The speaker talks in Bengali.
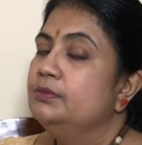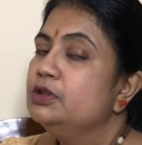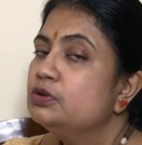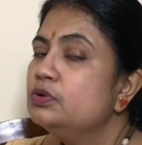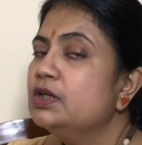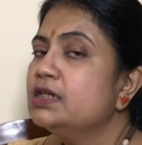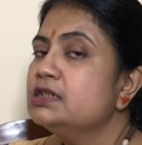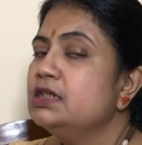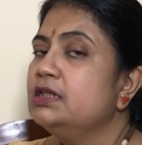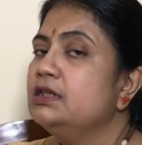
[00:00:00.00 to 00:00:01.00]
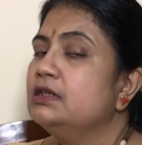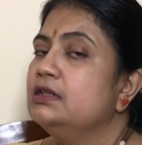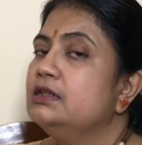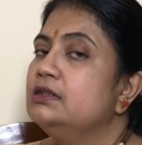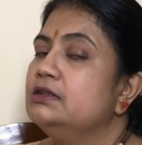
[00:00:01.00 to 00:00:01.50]
মিথুন রাশির
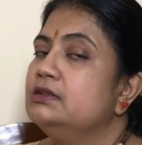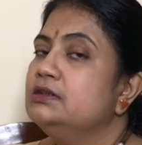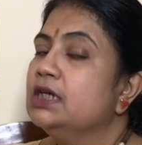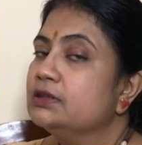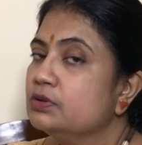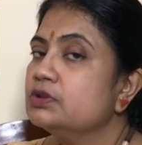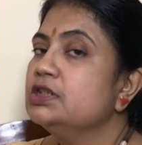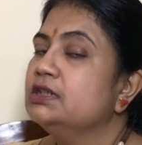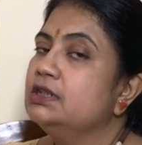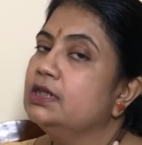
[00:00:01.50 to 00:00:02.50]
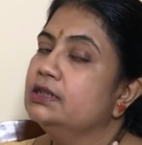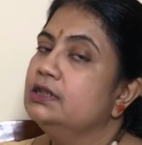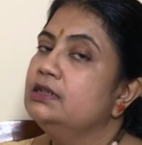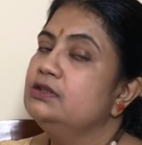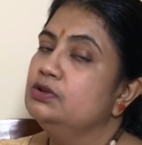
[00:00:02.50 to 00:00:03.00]
জাতক
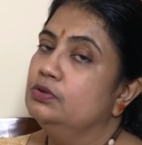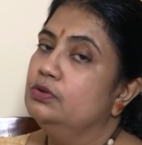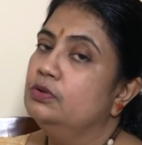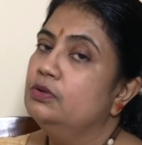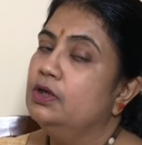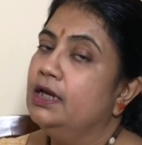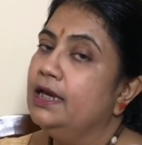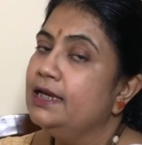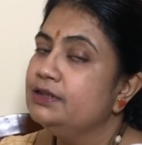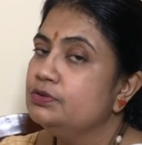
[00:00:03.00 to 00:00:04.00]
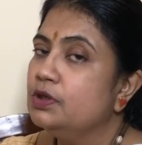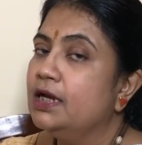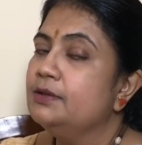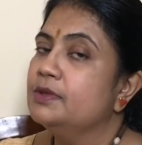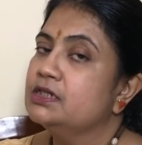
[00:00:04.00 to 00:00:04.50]
জাতিকাদের জন্য এই
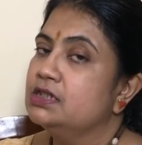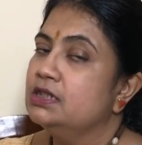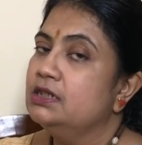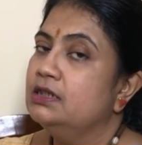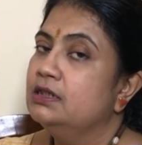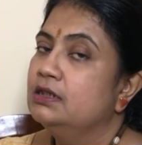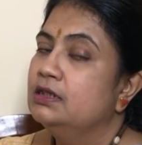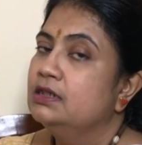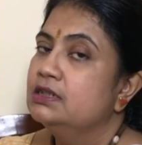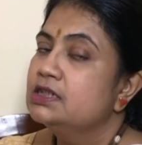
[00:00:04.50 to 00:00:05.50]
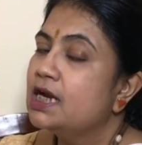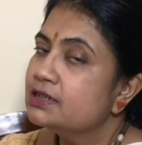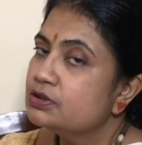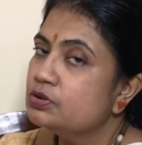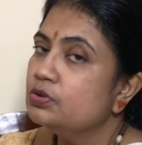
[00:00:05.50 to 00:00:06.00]
জুলাই মাসে
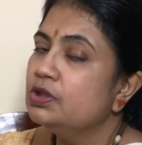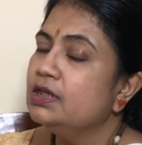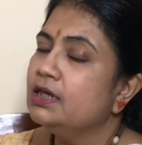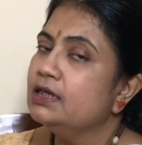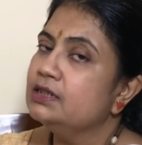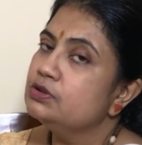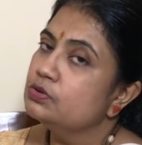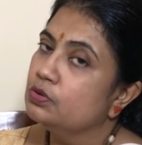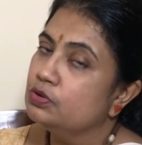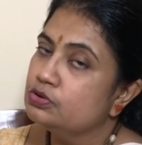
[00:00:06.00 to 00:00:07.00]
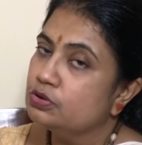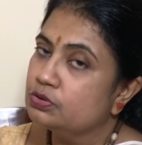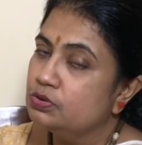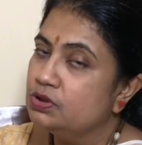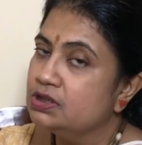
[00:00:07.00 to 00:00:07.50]
স্বাস্থ্য নিয়ে কিছু গোলযোগ
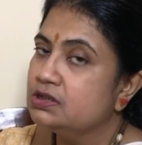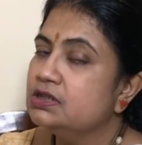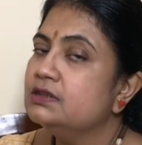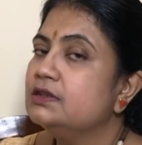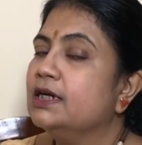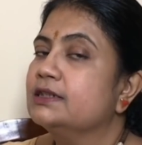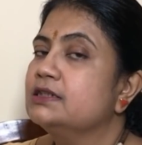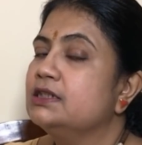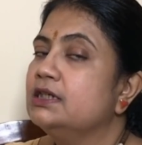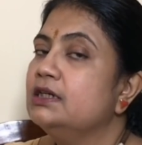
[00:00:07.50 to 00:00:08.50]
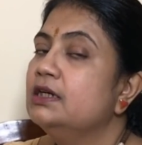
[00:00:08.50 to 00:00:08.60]
তো নিশ্চিত থাকছে